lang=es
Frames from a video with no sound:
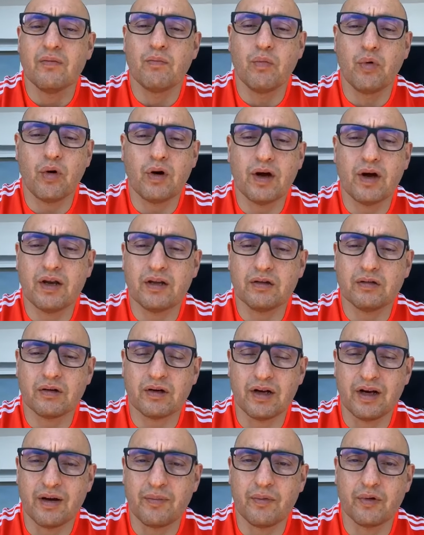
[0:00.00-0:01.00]
busquen eso
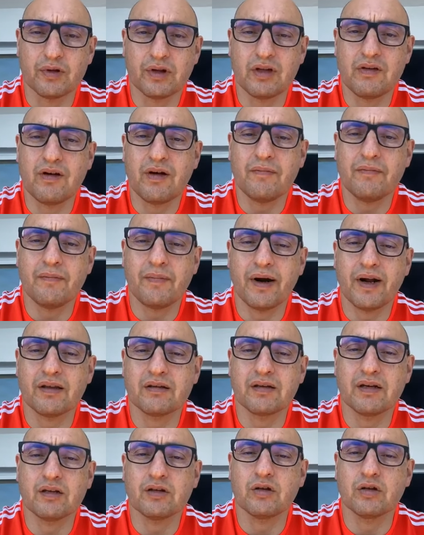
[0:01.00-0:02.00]
que les motiva para
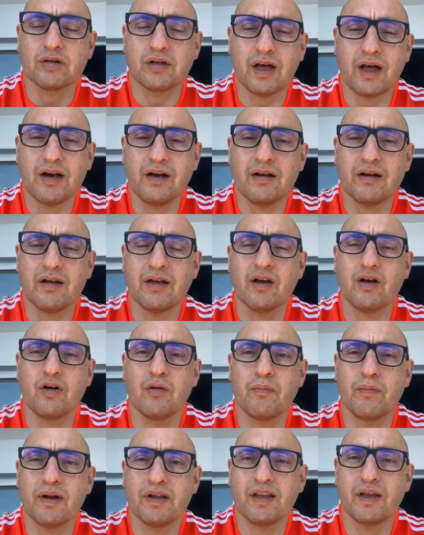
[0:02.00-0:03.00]
ser total y
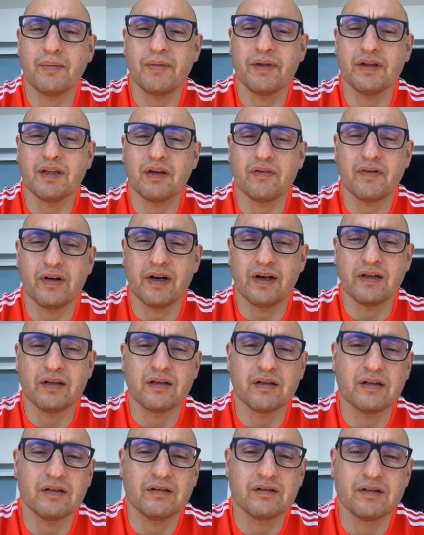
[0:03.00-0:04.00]
completamente felices.